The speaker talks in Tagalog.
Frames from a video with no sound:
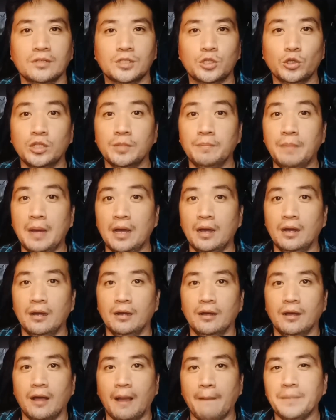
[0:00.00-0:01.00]
so 'di ba,
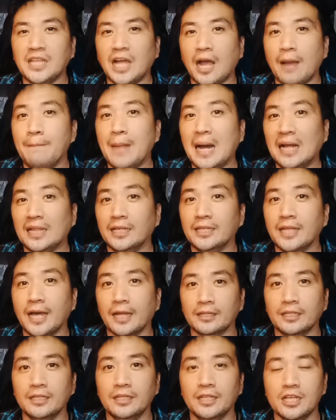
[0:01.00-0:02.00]
ang pinakabala
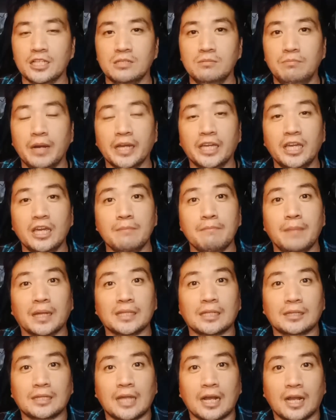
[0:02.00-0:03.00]
natin is maging
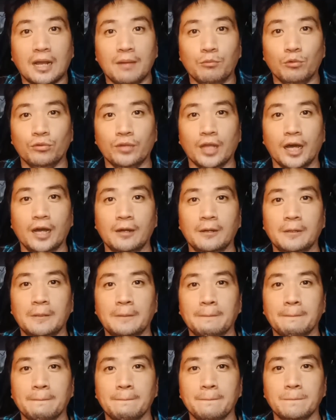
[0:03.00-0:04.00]
matatag ka muna.
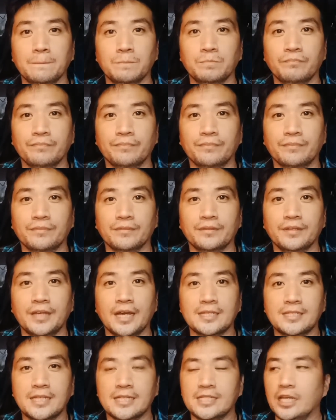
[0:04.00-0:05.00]

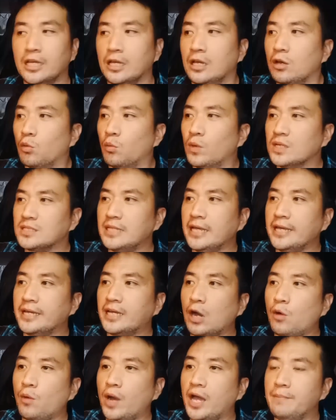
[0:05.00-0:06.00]
Yes, kasi once na
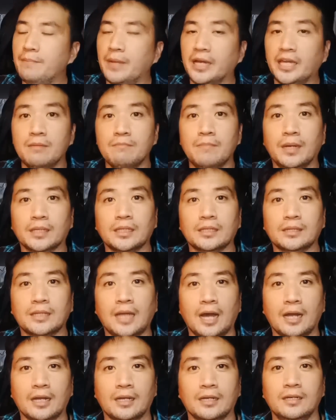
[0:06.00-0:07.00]
ikaw ay maging
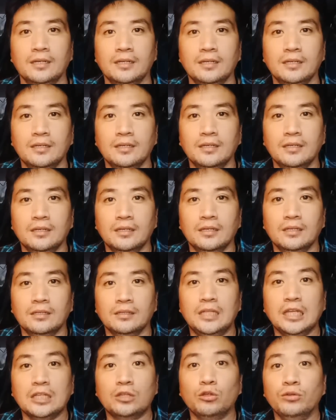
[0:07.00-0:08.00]
matatag,
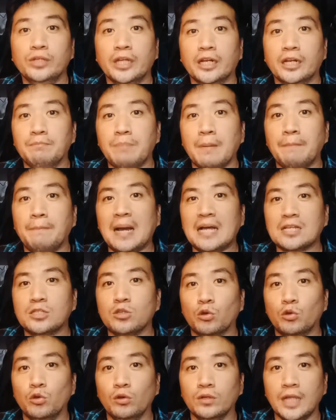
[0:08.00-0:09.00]
dito na rin
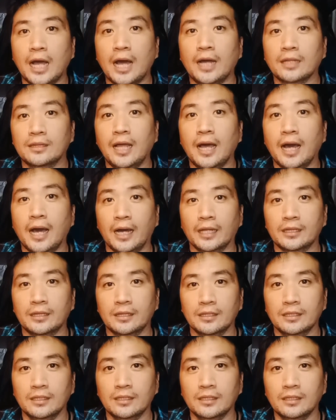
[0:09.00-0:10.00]
papasok yung lahat-lahat
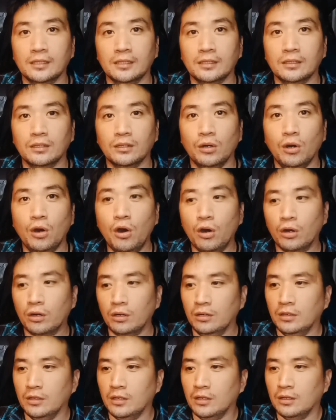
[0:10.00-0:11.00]

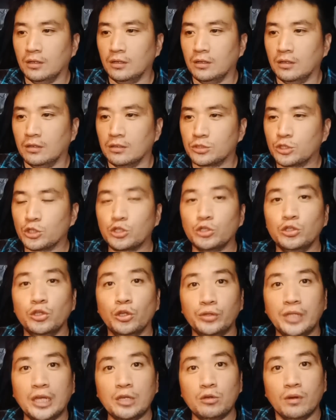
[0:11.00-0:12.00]
or
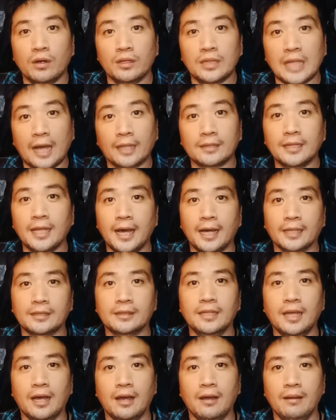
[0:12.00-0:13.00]
susunod na yung
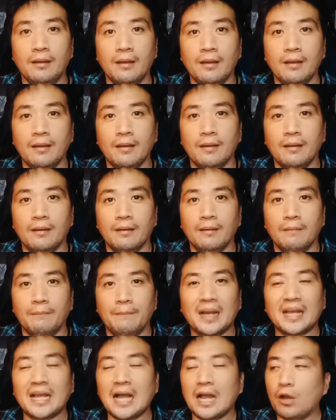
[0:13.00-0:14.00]
lahat-lahat na
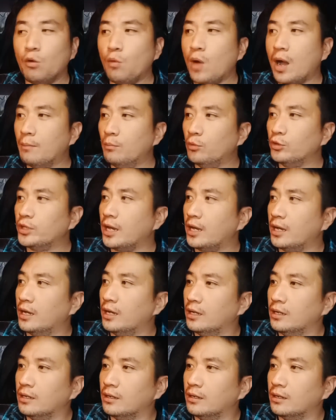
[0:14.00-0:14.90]
magagawa mo na